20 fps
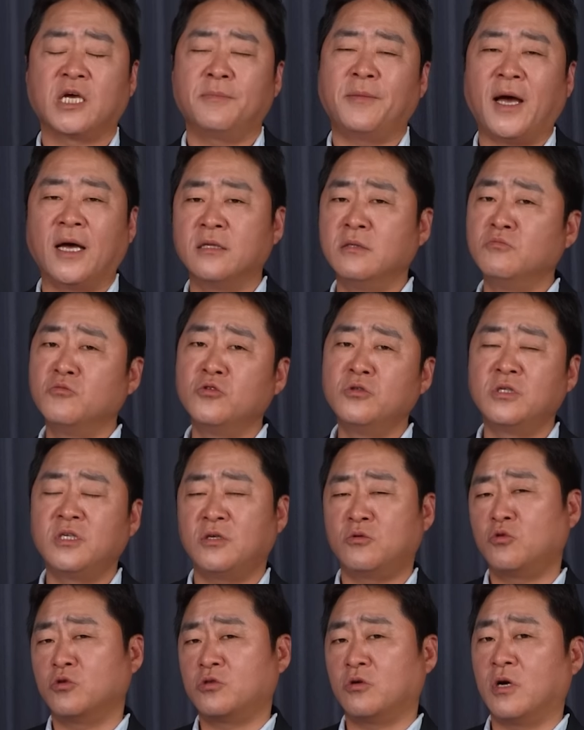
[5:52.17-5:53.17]
많은
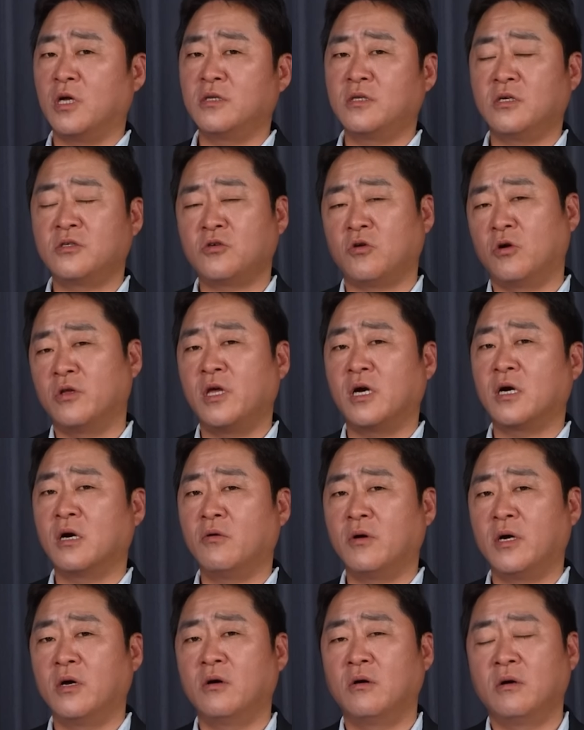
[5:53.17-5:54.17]
분들이 또 저한테 전화가
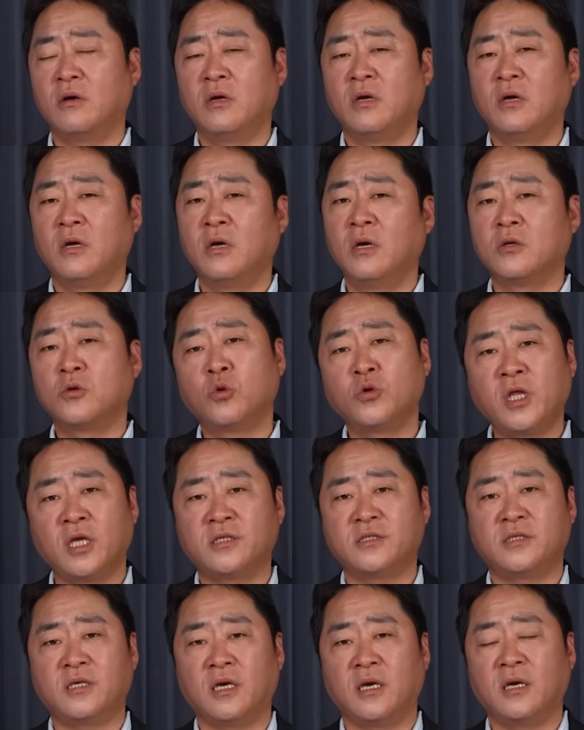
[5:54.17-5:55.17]
와요.
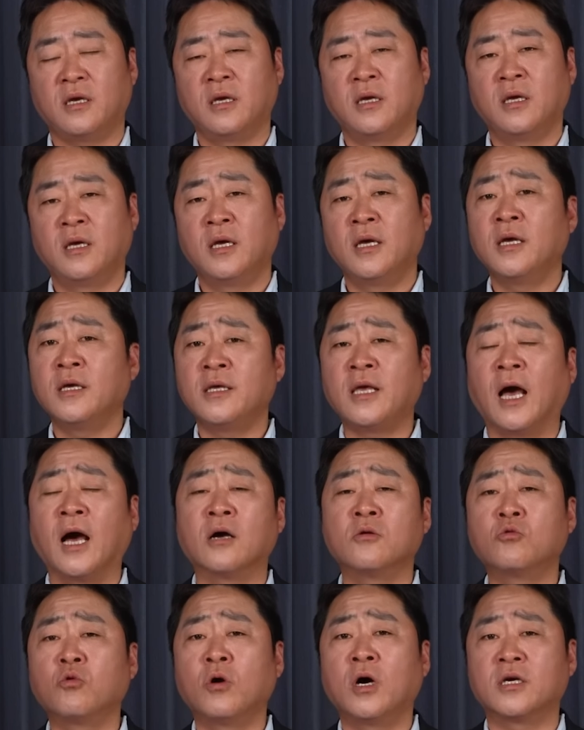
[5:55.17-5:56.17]
도대체
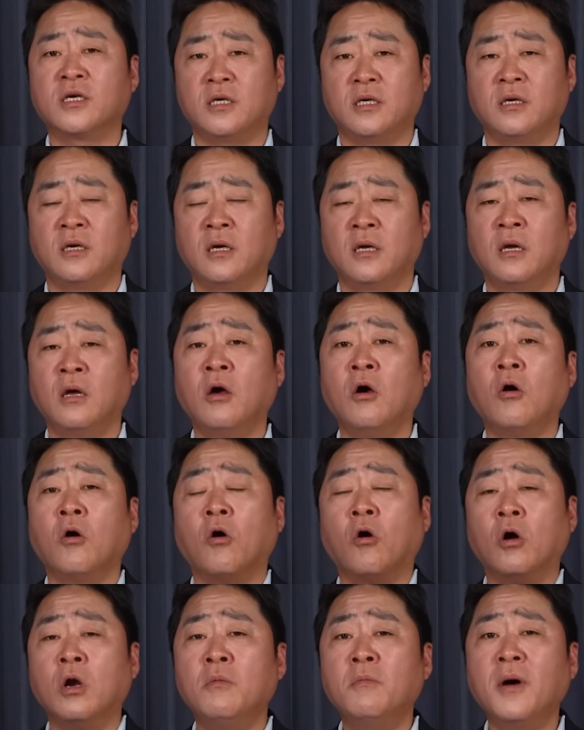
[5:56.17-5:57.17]
양도와 기입
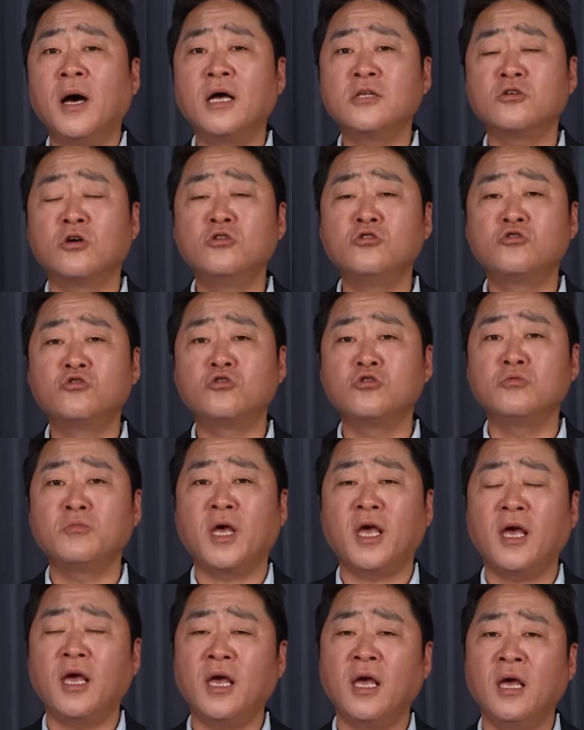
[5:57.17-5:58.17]
얼마
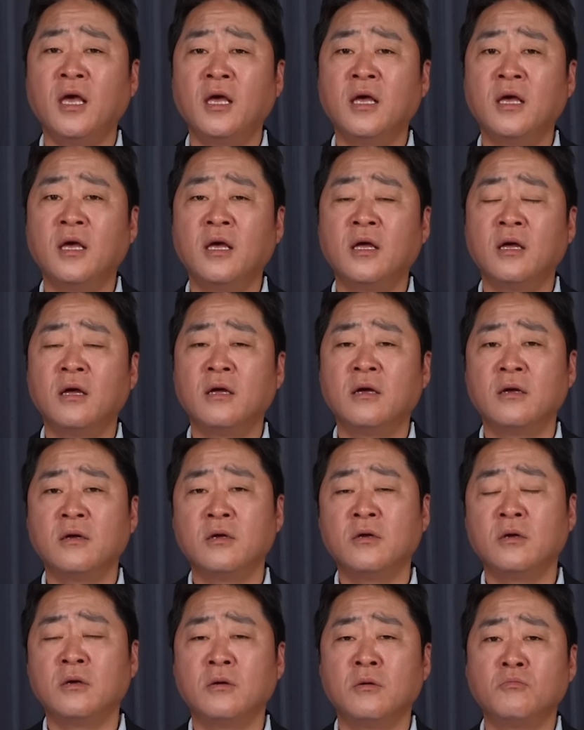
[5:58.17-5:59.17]
전쯤에
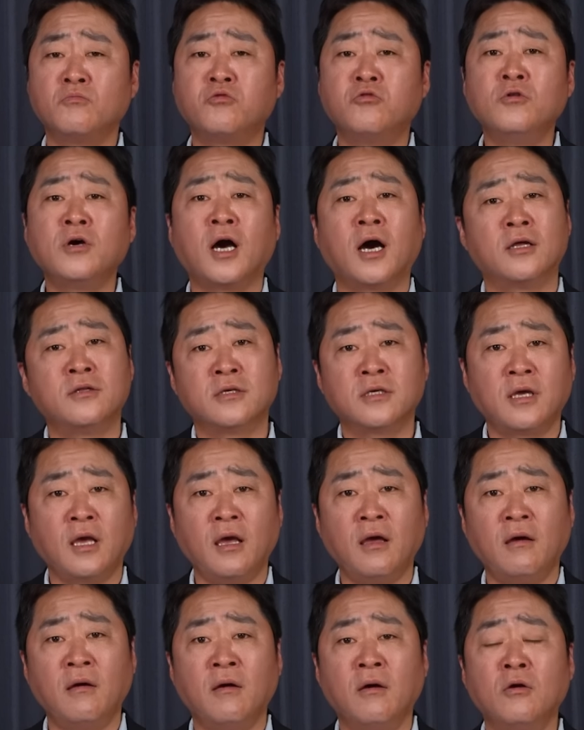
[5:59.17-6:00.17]
분가하는
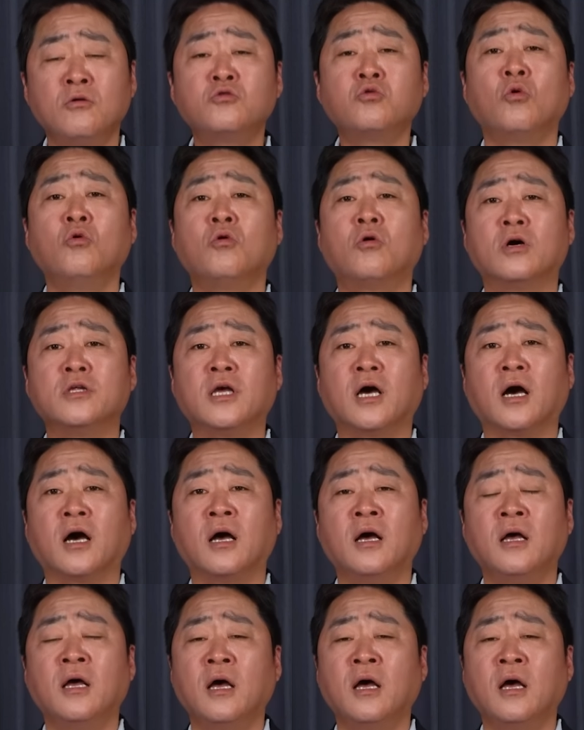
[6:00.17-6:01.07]
게 좋은 거냐?